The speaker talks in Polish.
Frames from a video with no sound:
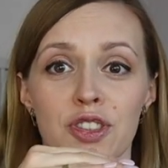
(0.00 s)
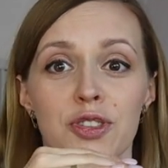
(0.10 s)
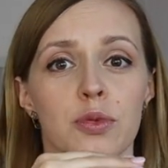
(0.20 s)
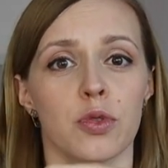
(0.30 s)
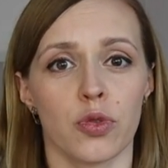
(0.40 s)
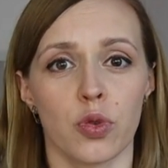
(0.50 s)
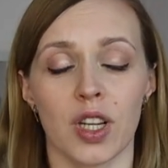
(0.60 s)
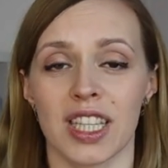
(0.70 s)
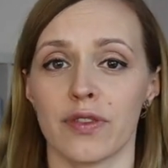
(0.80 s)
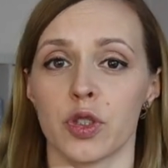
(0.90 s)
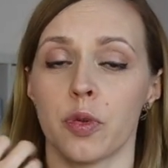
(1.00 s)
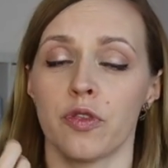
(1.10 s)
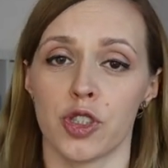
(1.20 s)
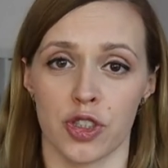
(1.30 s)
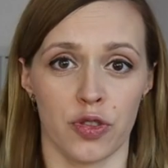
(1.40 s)
idzie mi w górę nawet
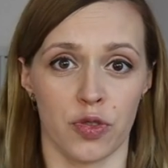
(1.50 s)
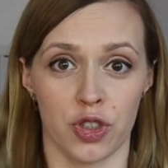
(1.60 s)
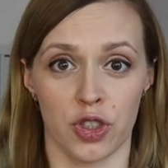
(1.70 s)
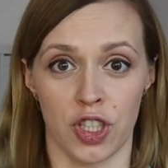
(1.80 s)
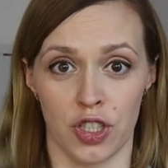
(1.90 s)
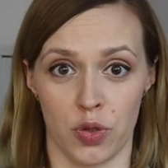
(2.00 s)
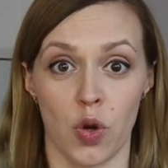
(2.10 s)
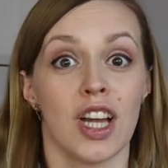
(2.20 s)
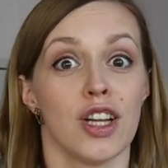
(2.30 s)
powyżej 90,